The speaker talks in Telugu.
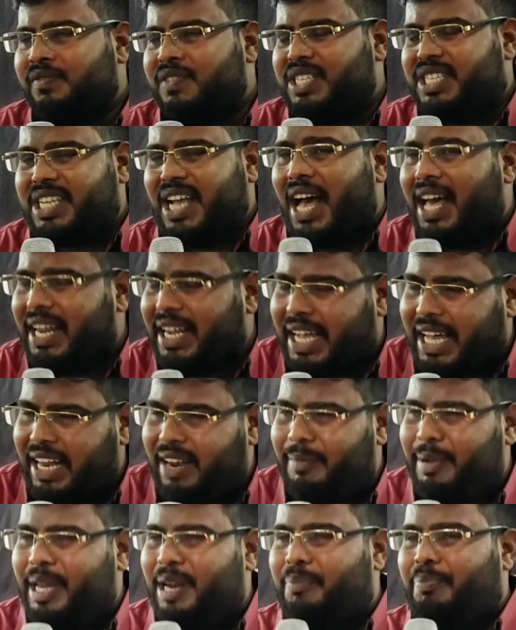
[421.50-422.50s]

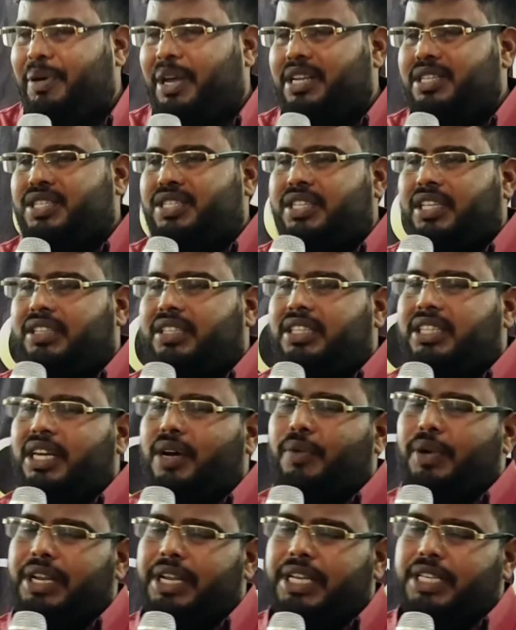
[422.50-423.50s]
విచారకరమైన పరిస్థితి
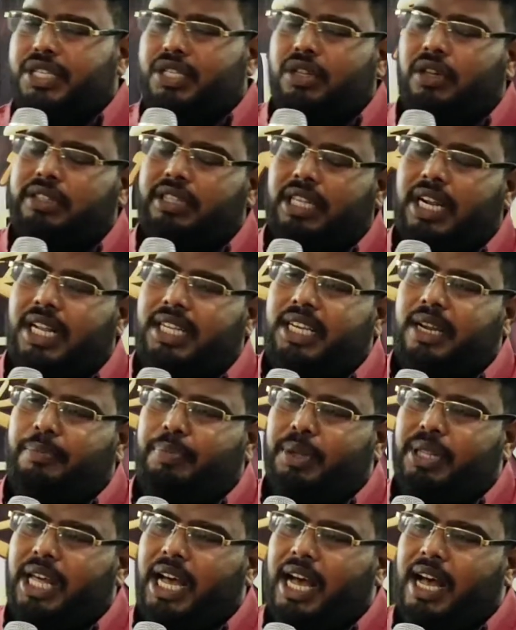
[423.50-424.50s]
దేవునికి స్తోత్రాలు
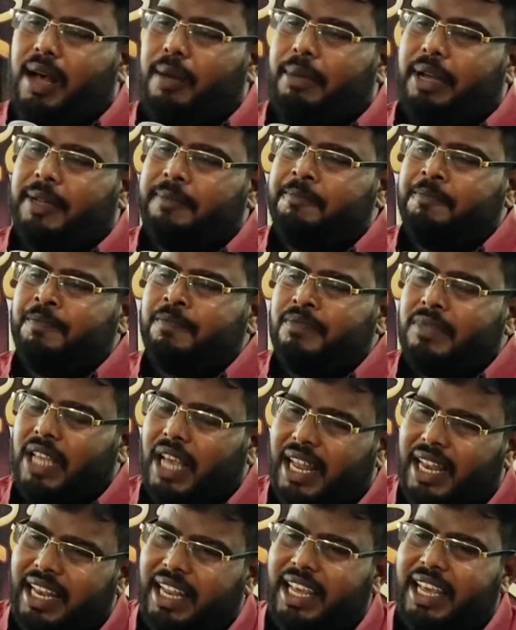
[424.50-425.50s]
చెప్పుదాం
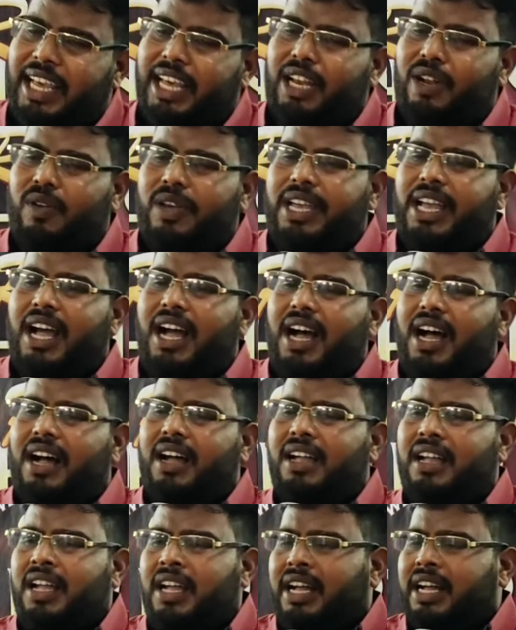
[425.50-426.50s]
హలేలుయా
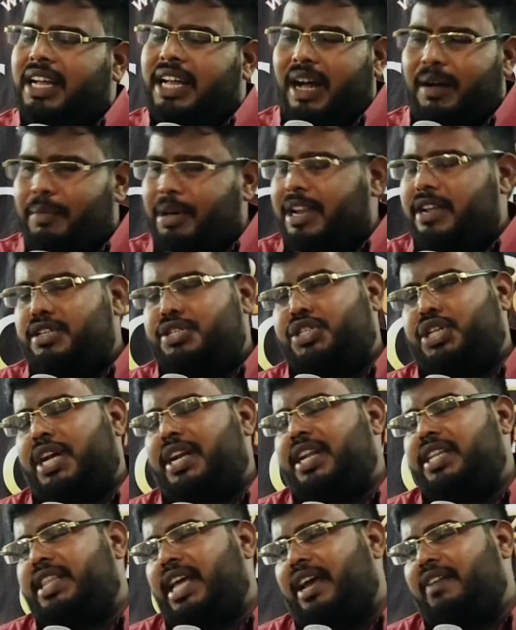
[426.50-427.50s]

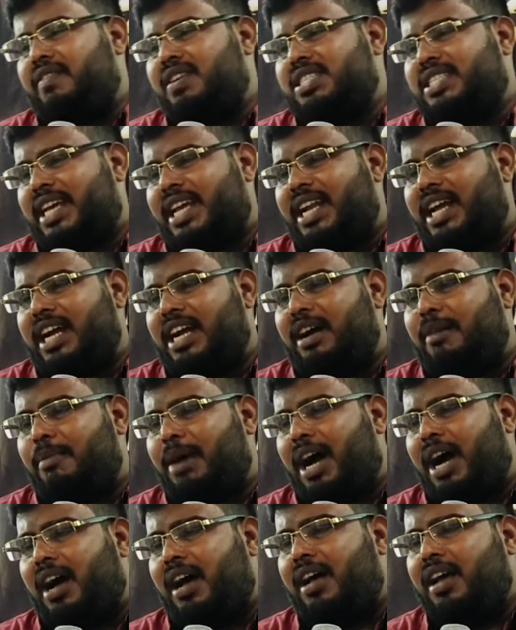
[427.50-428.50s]
గమనించండి దైవ
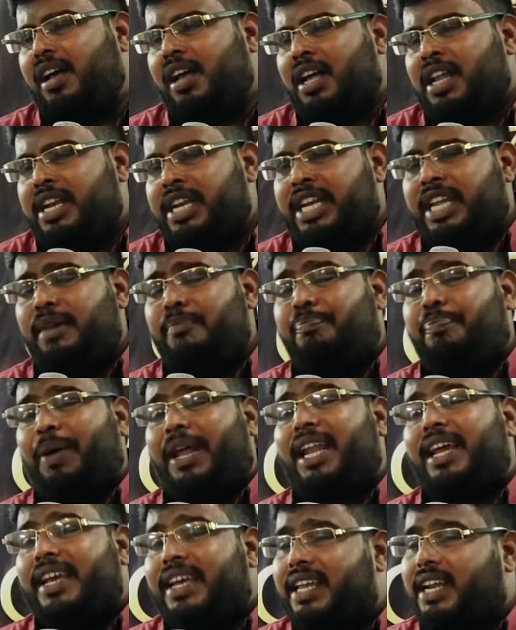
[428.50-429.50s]
జనాంగమా నీ
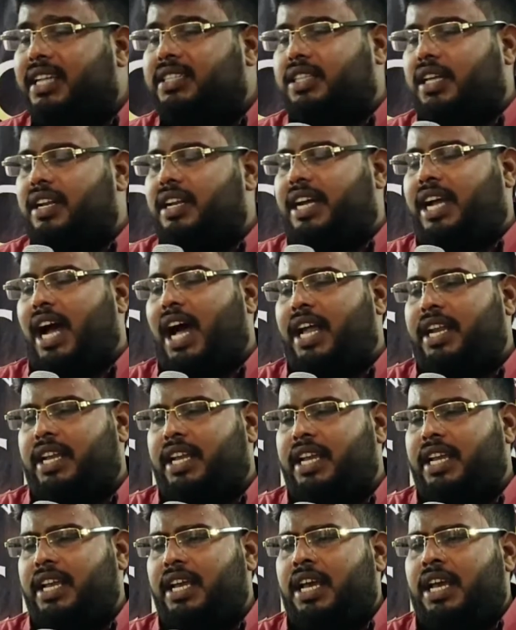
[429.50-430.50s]
బలహీనతను
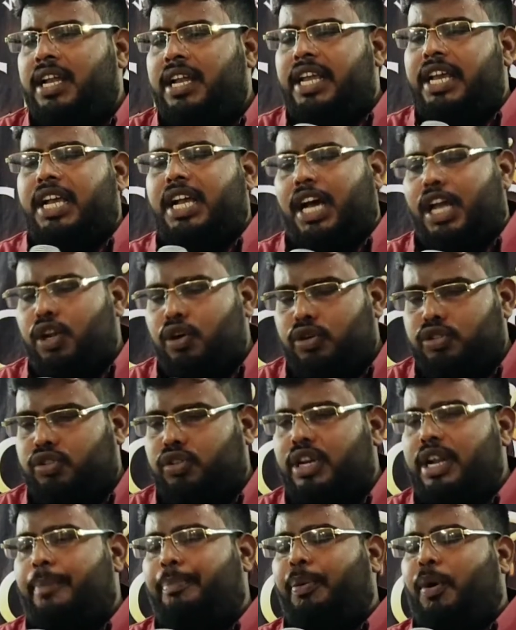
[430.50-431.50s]
కానీ నీ
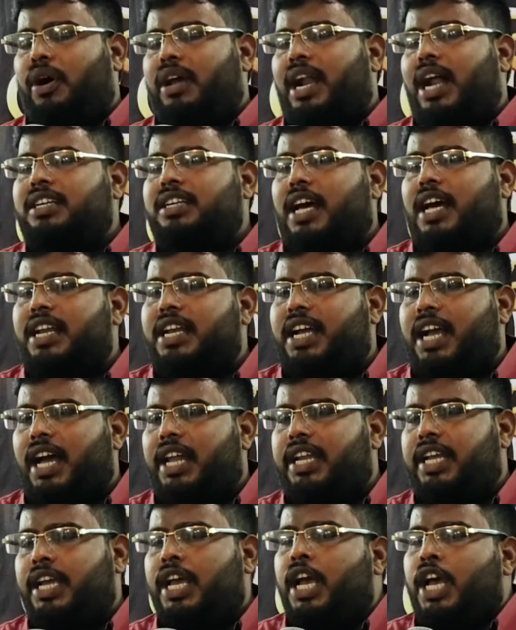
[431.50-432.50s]
కలుగుతున్న పోరాటానికి
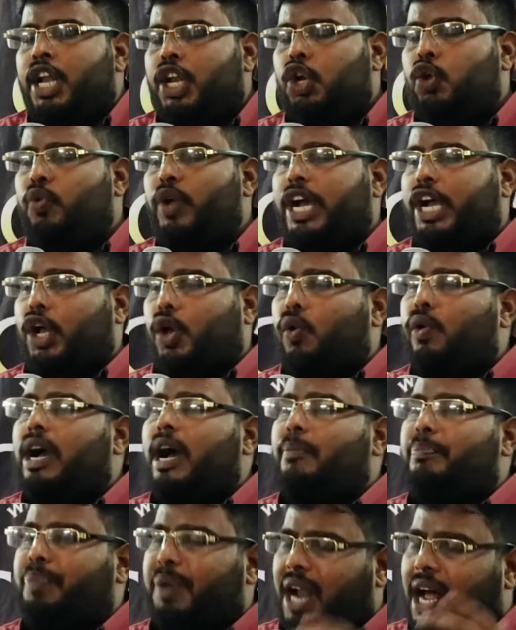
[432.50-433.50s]
కానీ నువ్వు
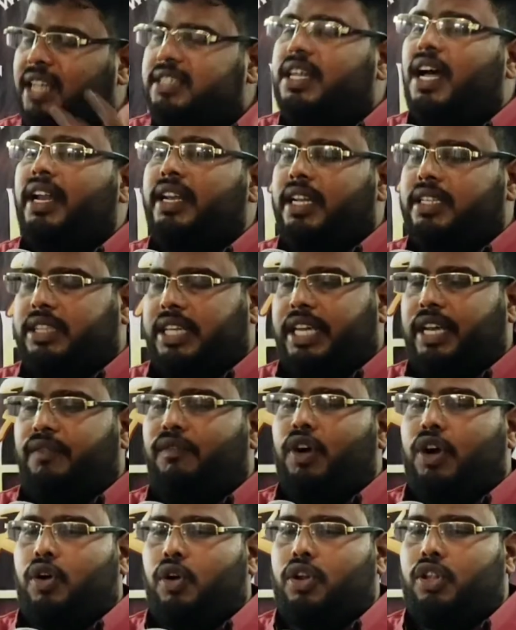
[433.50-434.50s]
ఎక్కువగా ప్రాధాన్యత
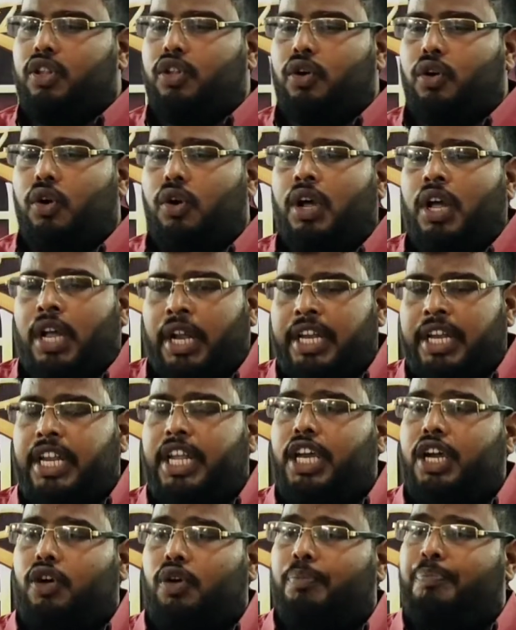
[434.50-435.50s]
ఇవ్వకూడదు
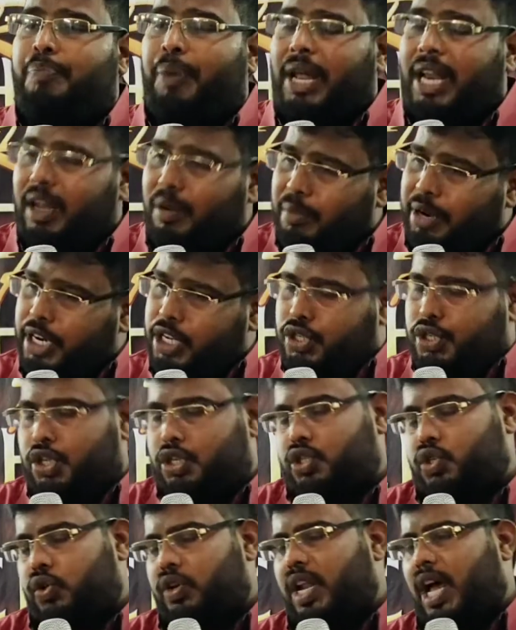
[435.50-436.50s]
నీకు
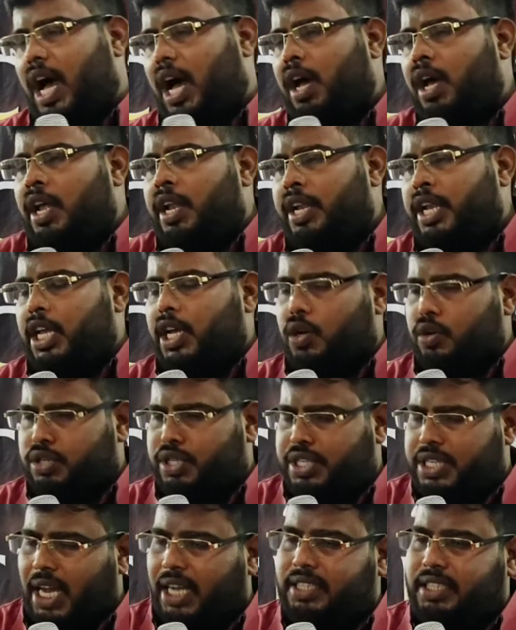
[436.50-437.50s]
బలమునిచ్చుచున్నా నీకు
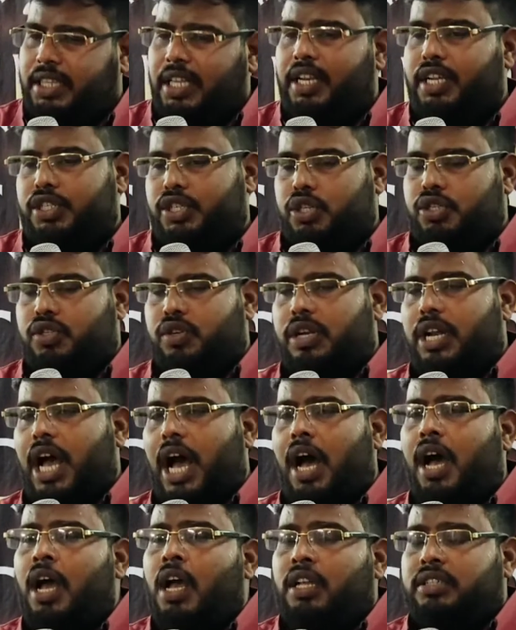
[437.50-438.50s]

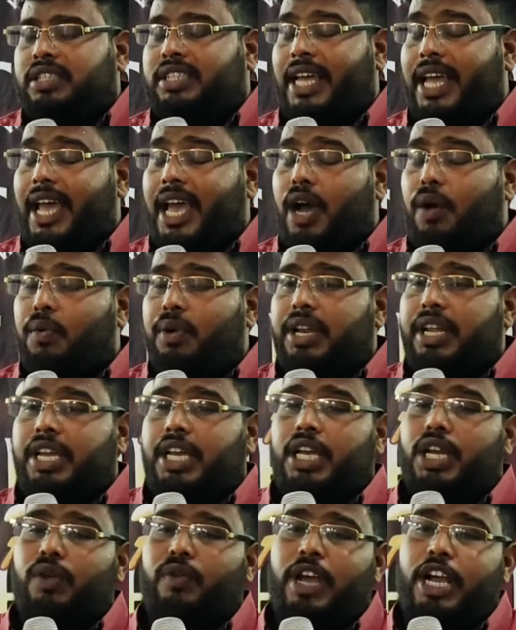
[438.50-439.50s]
శక్తినిచ్చుచున్నా
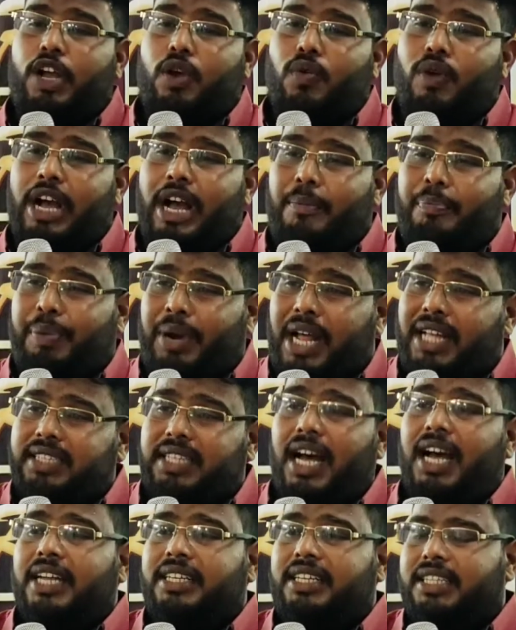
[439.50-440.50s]
దేవునికి నువ్వు ఎక్కువగా
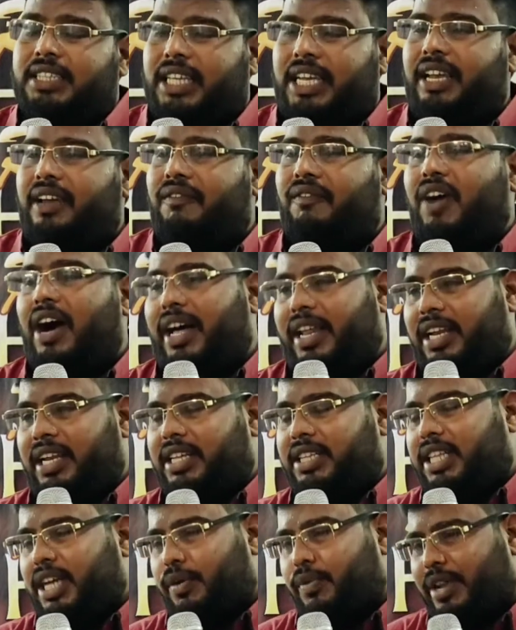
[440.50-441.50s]
ప్రాధాన్యత ఇవ్వాలి
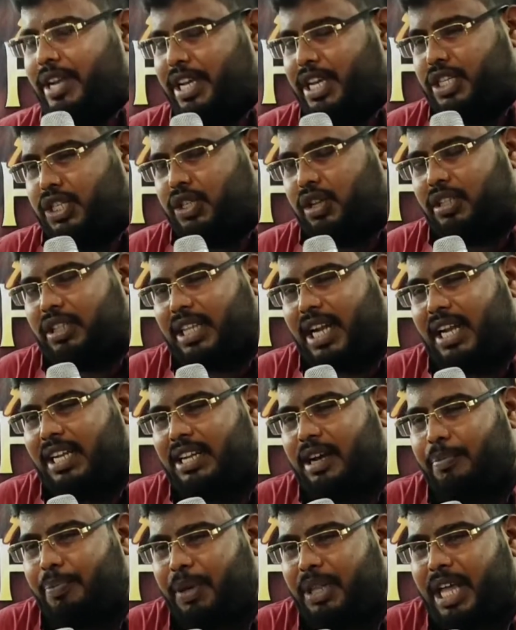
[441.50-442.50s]
దేవునికి
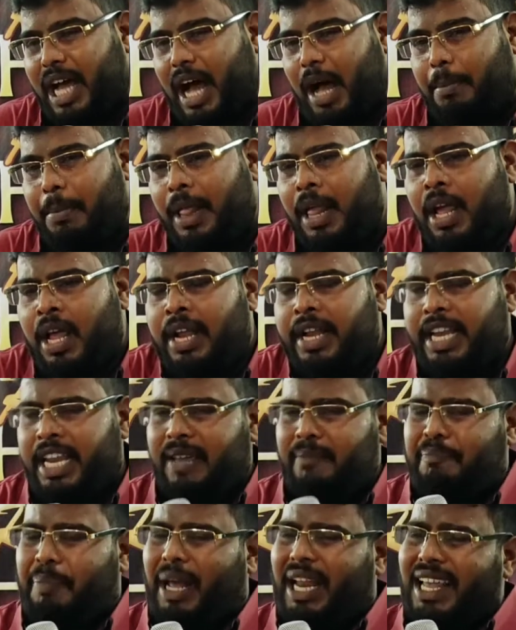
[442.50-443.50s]
స్తోత్రాలు చెప్పుదాం
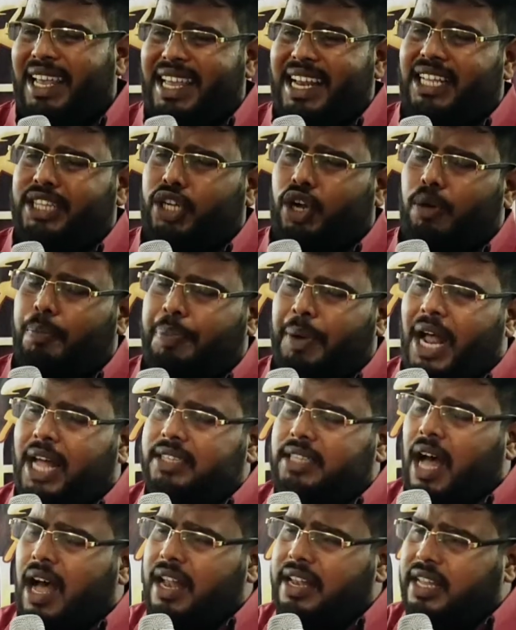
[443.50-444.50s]
నీ బలహీనతకు
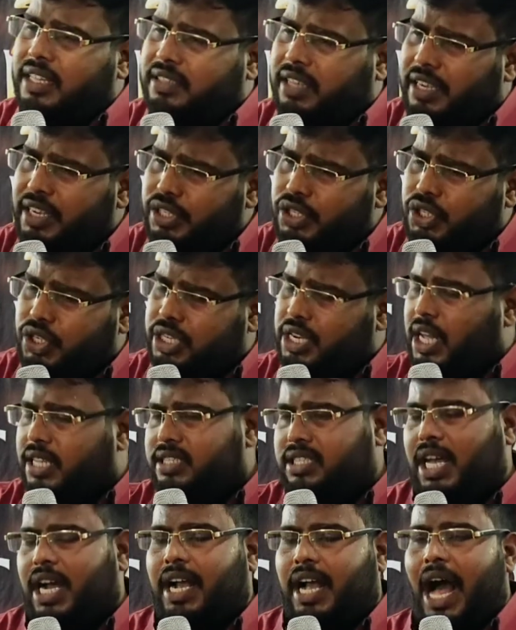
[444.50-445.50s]
ప్రాధాన్యత
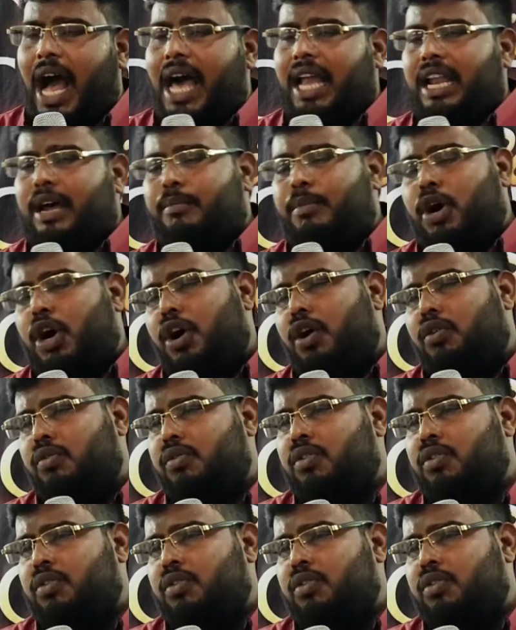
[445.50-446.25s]
ఇచ్చినంత కాలము